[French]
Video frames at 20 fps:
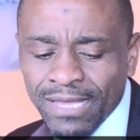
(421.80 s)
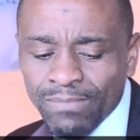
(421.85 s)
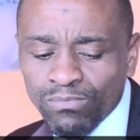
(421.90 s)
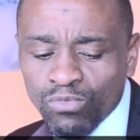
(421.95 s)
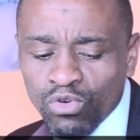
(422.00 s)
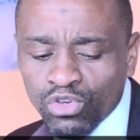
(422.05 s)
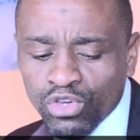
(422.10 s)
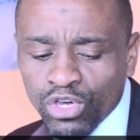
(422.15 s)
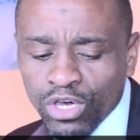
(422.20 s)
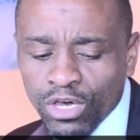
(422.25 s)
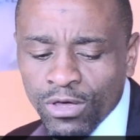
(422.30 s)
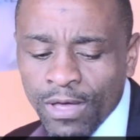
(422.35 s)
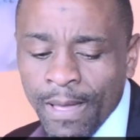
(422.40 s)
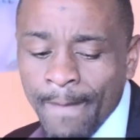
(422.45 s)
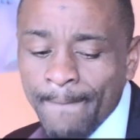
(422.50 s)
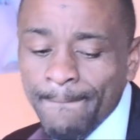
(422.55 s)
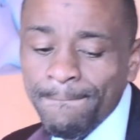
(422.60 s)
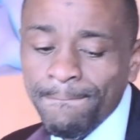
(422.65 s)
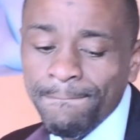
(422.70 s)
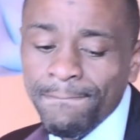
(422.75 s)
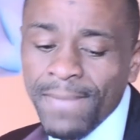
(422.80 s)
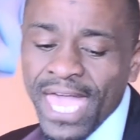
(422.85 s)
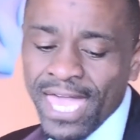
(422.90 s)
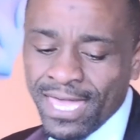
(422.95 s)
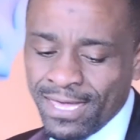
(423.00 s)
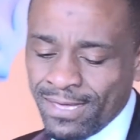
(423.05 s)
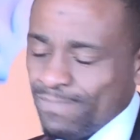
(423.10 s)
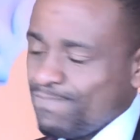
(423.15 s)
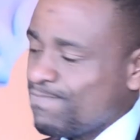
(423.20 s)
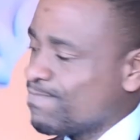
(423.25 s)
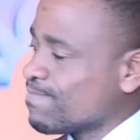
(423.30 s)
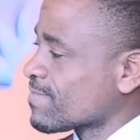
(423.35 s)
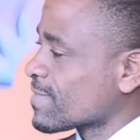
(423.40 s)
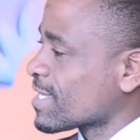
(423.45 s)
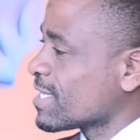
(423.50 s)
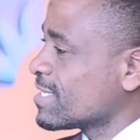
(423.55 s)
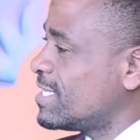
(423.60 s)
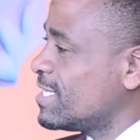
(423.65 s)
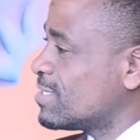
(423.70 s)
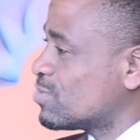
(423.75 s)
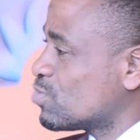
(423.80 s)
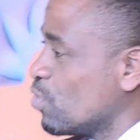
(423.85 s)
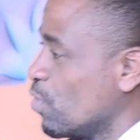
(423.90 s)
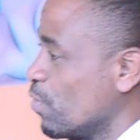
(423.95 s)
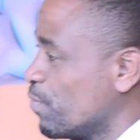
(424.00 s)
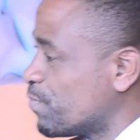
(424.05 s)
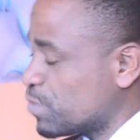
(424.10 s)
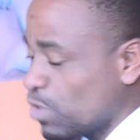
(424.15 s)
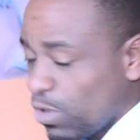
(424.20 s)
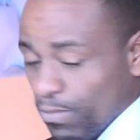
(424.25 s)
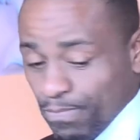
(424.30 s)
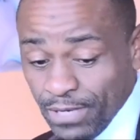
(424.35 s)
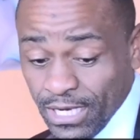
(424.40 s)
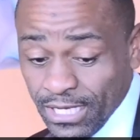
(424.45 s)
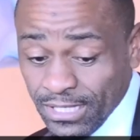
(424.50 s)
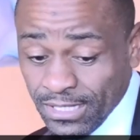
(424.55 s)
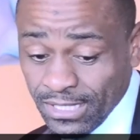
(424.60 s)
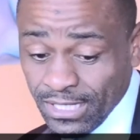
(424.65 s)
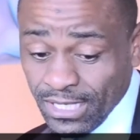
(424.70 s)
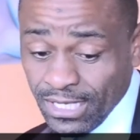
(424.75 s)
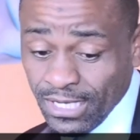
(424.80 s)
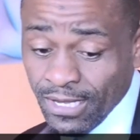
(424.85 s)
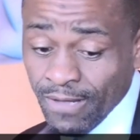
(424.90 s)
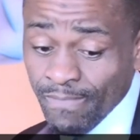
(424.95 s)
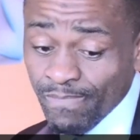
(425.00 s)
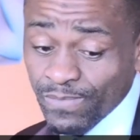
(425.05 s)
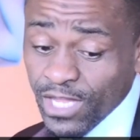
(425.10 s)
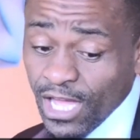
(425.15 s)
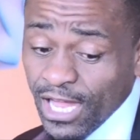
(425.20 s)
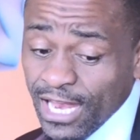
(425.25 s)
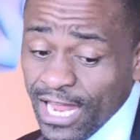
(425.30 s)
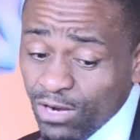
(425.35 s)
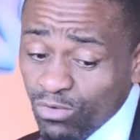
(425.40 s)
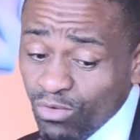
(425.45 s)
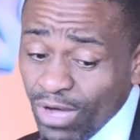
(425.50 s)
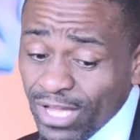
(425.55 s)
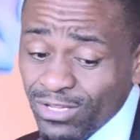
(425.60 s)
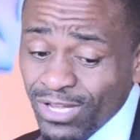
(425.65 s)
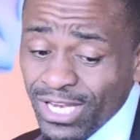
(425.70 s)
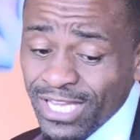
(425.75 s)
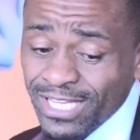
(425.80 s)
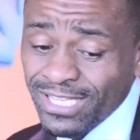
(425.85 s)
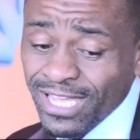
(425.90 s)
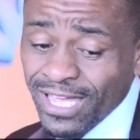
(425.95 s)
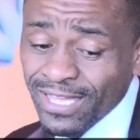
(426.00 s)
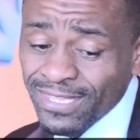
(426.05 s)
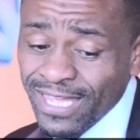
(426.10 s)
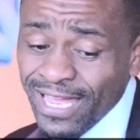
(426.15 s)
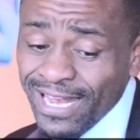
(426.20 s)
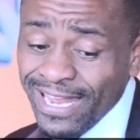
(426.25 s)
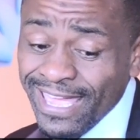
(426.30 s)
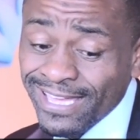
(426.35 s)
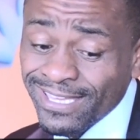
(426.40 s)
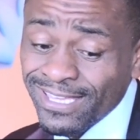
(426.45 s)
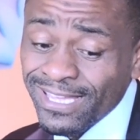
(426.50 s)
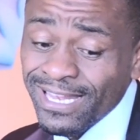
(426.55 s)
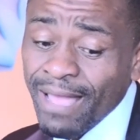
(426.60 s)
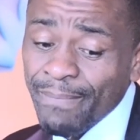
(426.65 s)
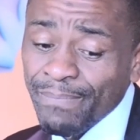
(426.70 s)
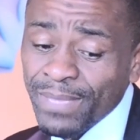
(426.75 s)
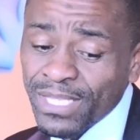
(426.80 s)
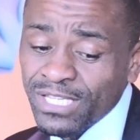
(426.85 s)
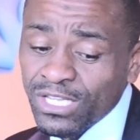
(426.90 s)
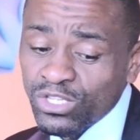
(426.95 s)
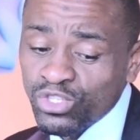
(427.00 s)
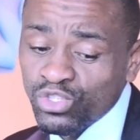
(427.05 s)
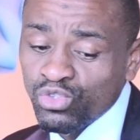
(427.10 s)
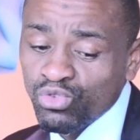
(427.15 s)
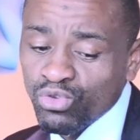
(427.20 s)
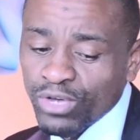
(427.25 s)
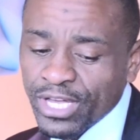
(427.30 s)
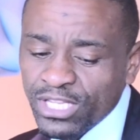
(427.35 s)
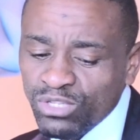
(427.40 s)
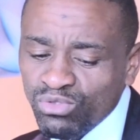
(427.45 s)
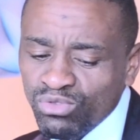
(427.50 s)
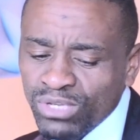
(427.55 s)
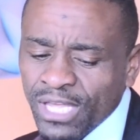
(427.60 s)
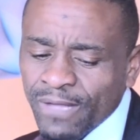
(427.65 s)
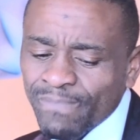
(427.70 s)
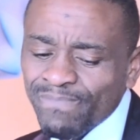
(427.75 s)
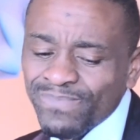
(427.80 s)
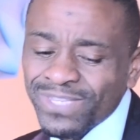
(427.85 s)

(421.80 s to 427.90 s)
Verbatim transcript: des moqueurs, mais qui trouve son plaisir dans la loi de l'Éternel et qui la médite jour et nuit.